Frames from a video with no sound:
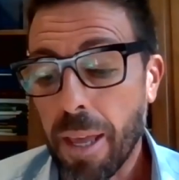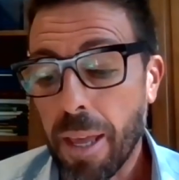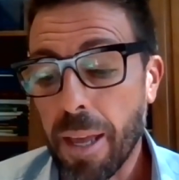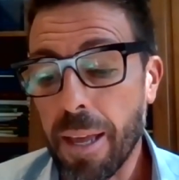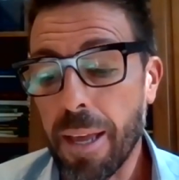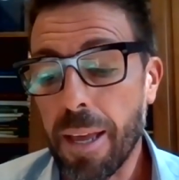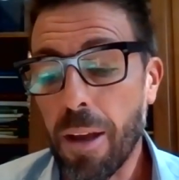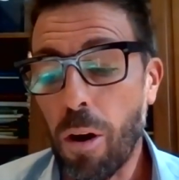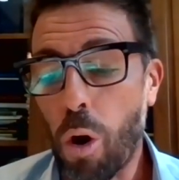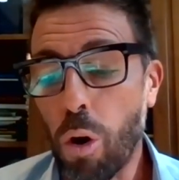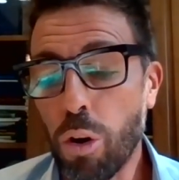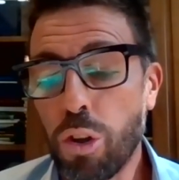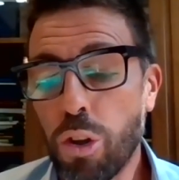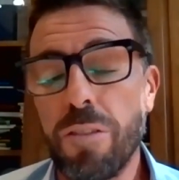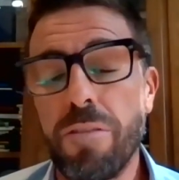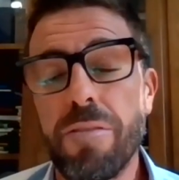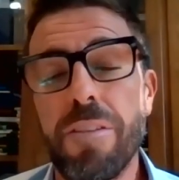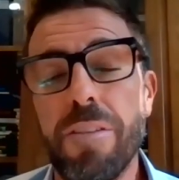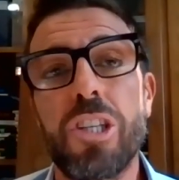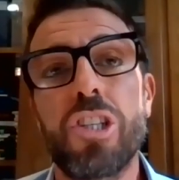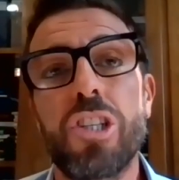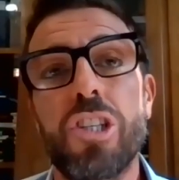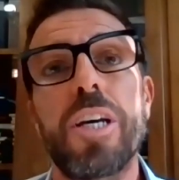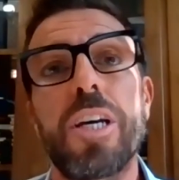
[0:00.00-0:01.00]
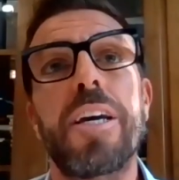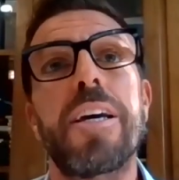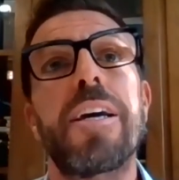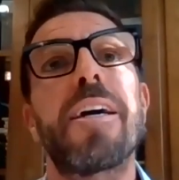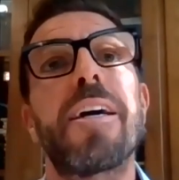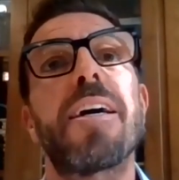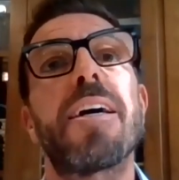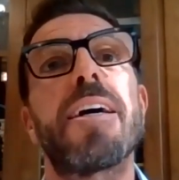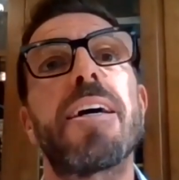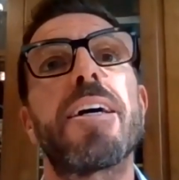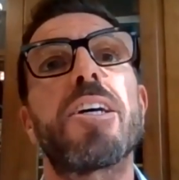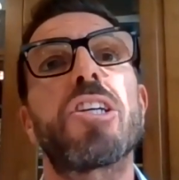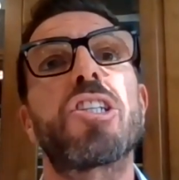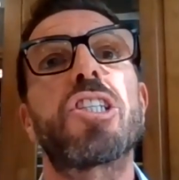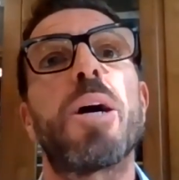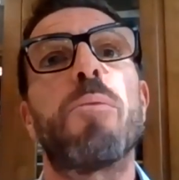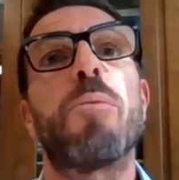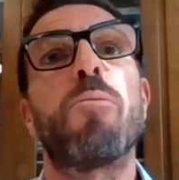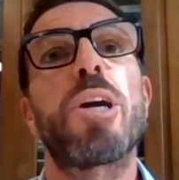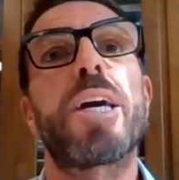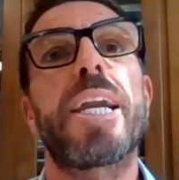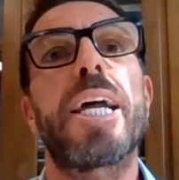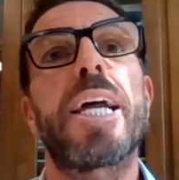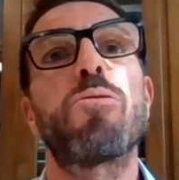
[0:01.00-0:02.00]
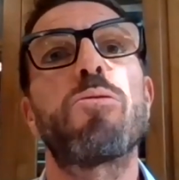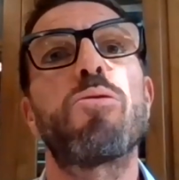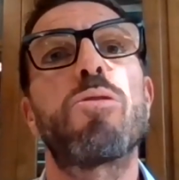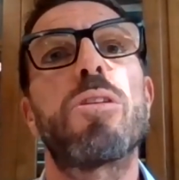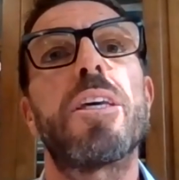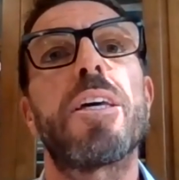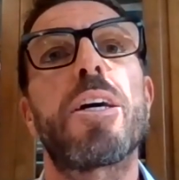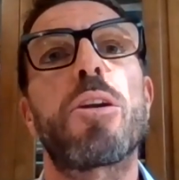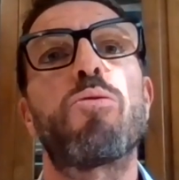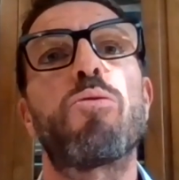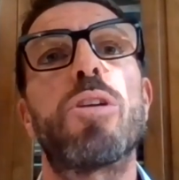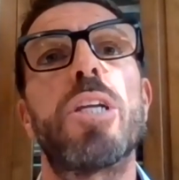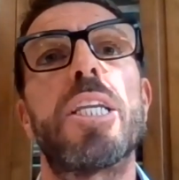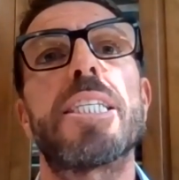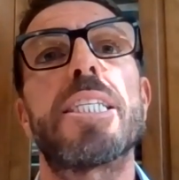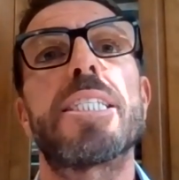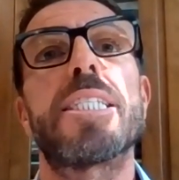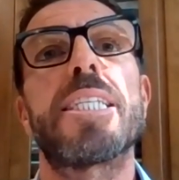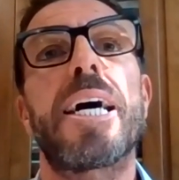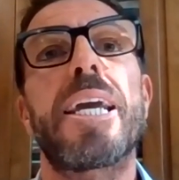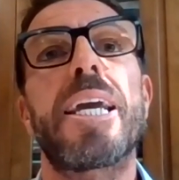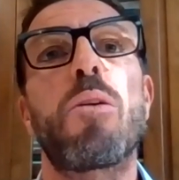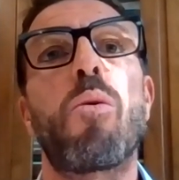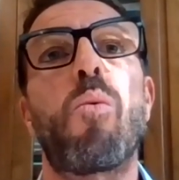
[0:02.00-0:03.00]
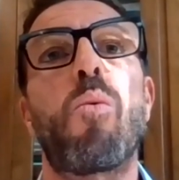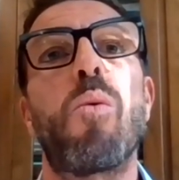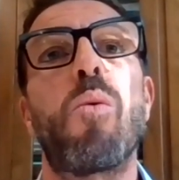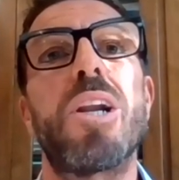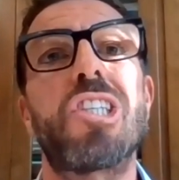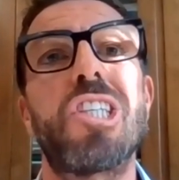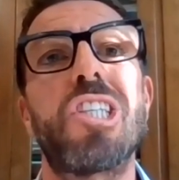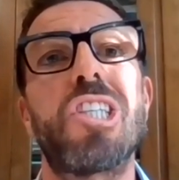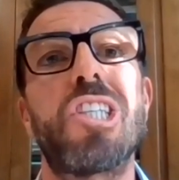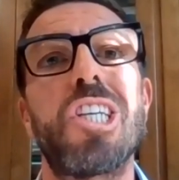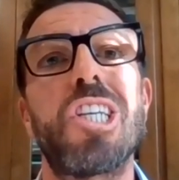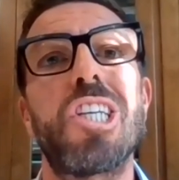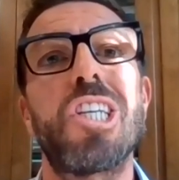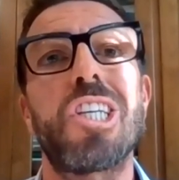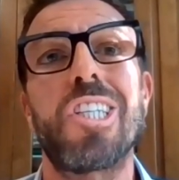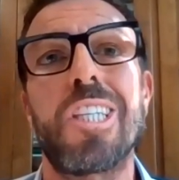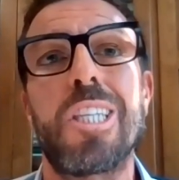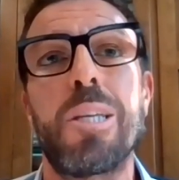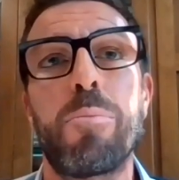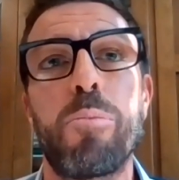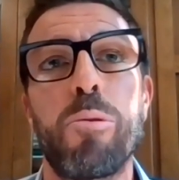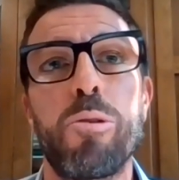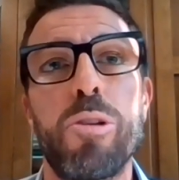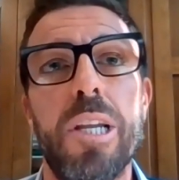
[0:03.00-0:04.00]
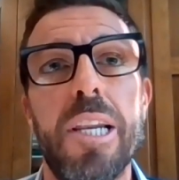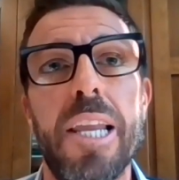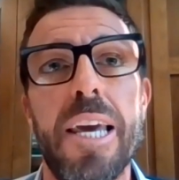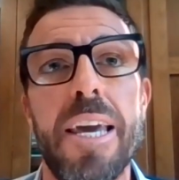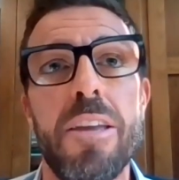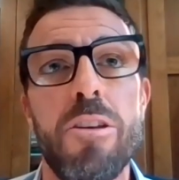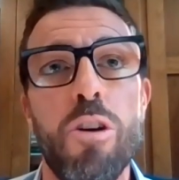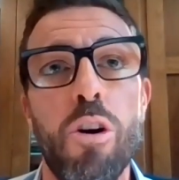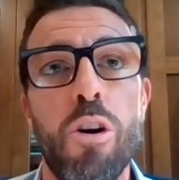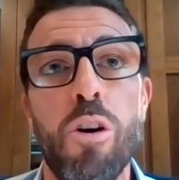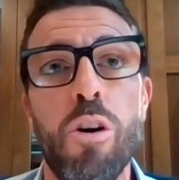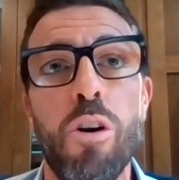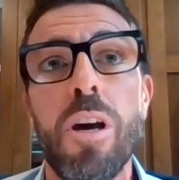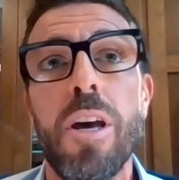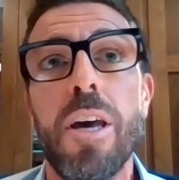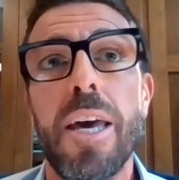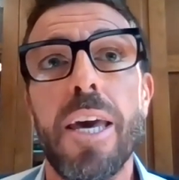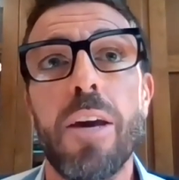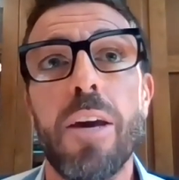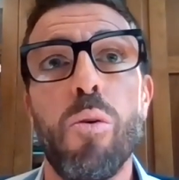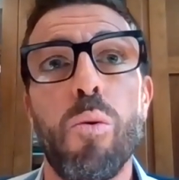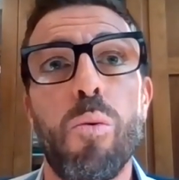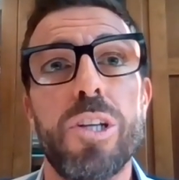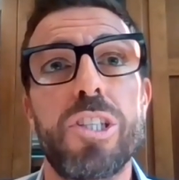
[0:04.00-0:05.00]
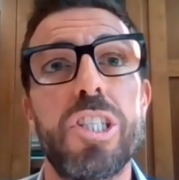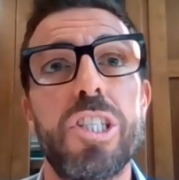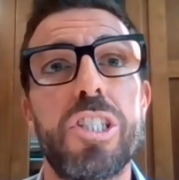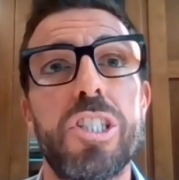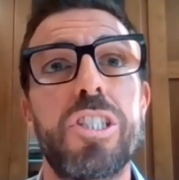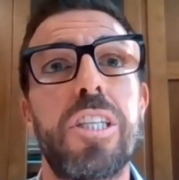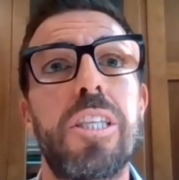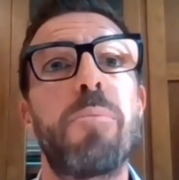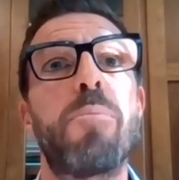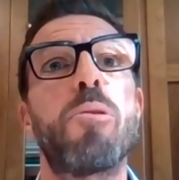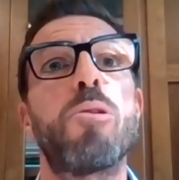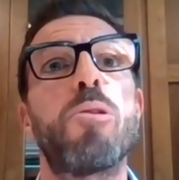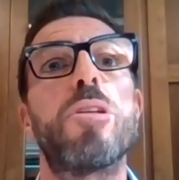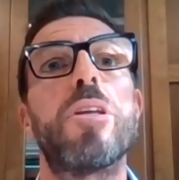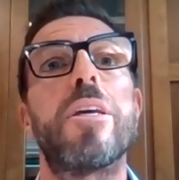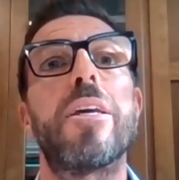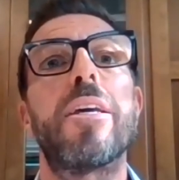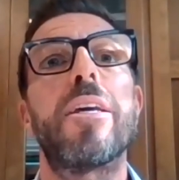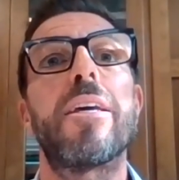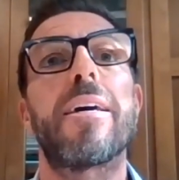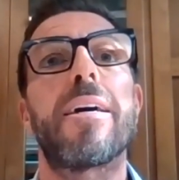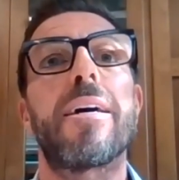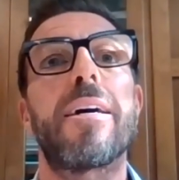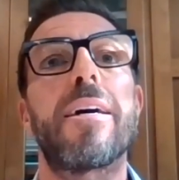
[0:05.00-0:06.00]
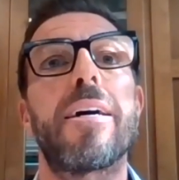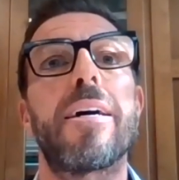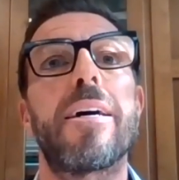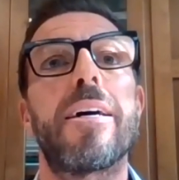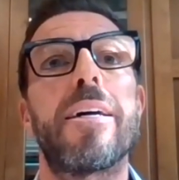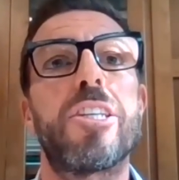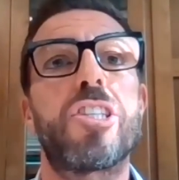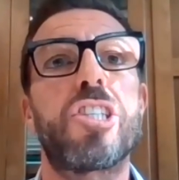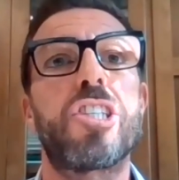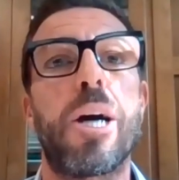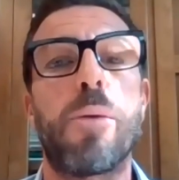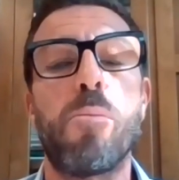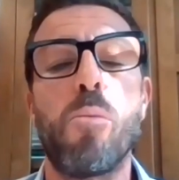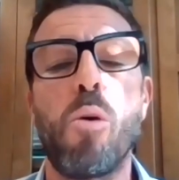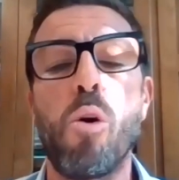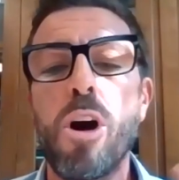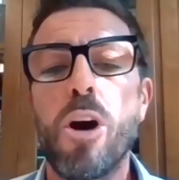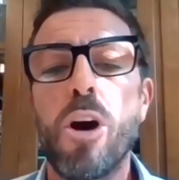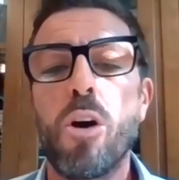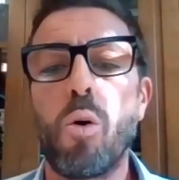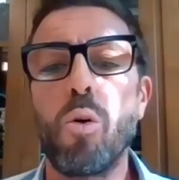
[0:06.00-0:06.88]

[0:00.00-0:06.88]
Eh, oggi invece eh, siamo in grado di riutilizzare qualsiasi tipo di legno e con qualsiasi tipo di eh, diciamo,